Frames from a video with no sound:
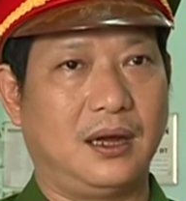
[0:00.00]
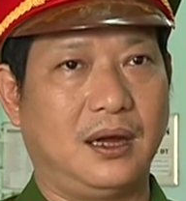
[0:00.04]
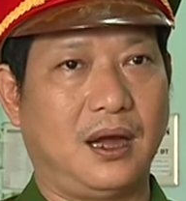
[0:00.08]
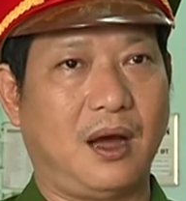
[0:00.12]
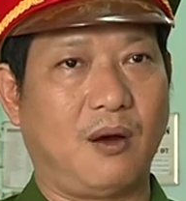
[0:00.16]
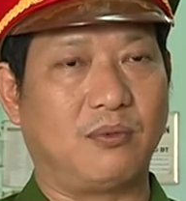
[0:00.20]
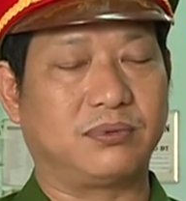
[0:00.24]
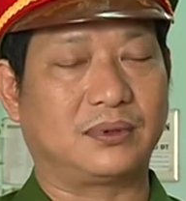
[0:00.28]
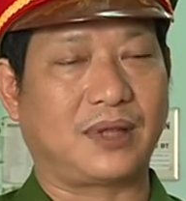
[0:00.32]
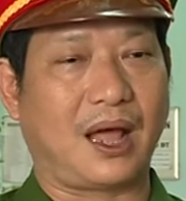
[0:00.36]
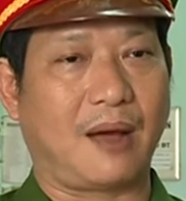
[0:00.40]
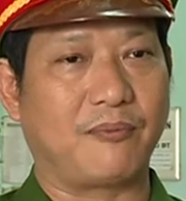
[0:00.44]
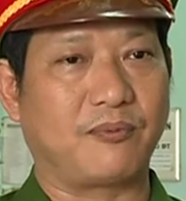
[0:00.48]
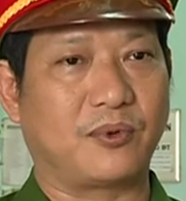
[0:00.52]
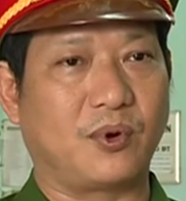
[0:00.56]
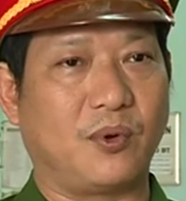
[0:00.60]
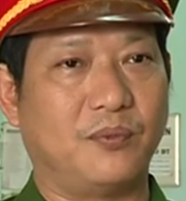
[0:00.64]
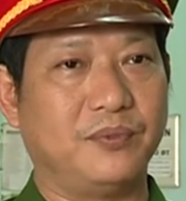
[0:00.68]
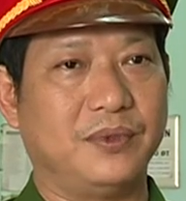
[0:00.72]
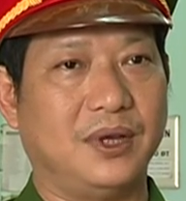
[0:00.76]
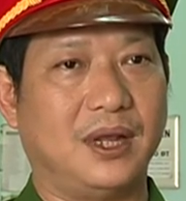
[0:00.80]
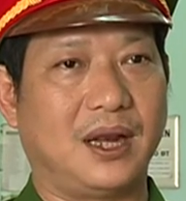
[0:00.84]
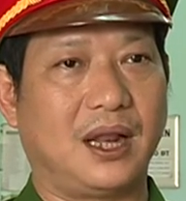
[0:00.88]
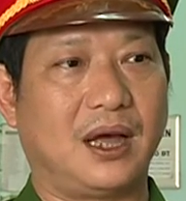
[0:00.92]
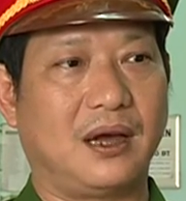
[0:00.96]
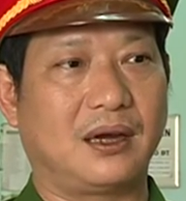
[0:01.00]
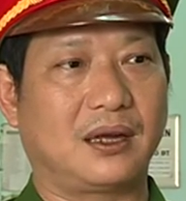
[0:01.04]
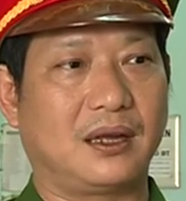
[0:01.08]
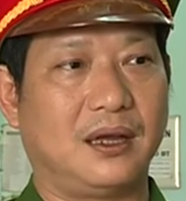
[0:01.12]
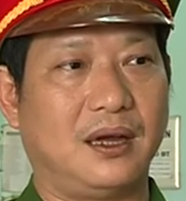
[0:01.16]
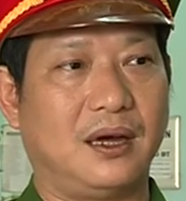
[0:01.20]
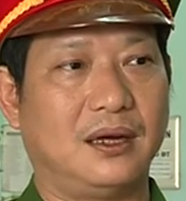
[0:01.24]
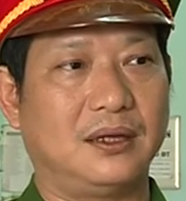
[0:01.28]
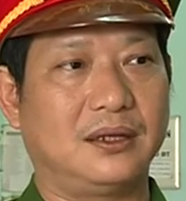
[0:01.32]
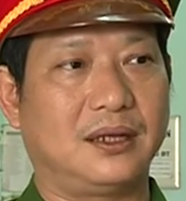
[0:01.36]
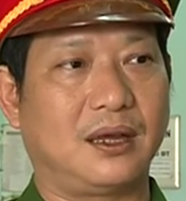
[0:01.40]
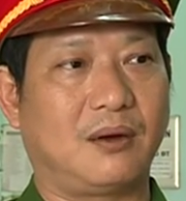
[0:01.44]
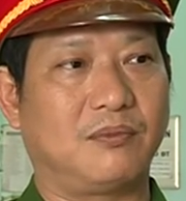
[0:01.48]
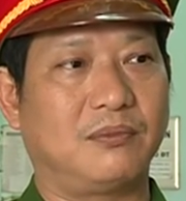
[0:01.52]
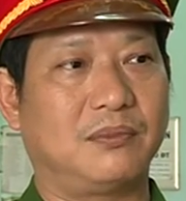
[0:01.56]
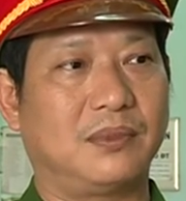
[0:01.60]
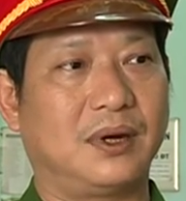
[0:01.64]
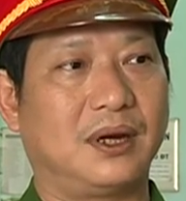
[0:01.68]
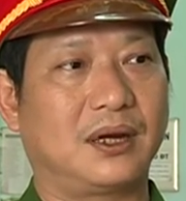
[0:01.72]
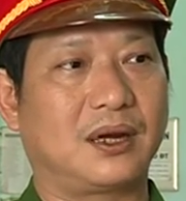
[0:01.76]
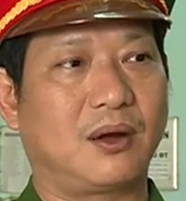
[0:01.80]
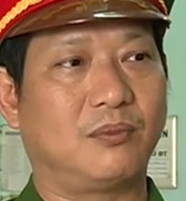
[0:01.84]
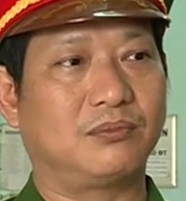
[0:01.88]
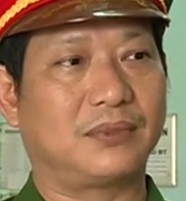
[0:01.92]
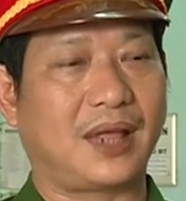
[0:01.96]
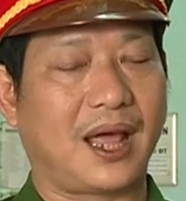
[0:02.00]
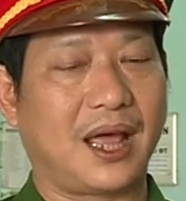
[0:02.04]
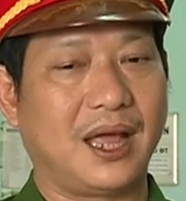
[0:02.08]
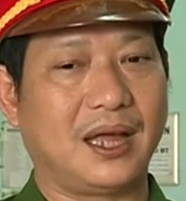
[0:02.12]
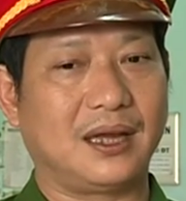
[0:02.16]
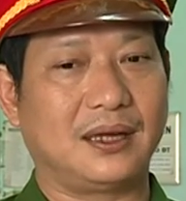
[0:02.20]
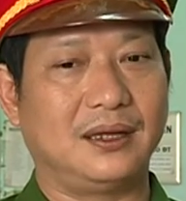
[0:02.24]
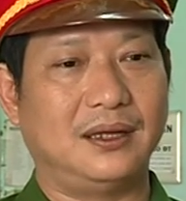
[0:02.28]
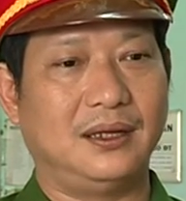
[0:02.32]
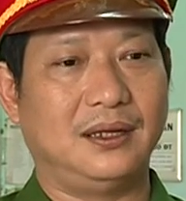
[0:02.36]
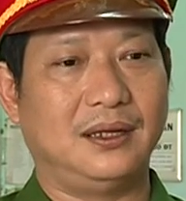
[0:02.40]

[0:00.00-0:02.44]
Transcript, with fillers: học tập cũng như là ở trong công tác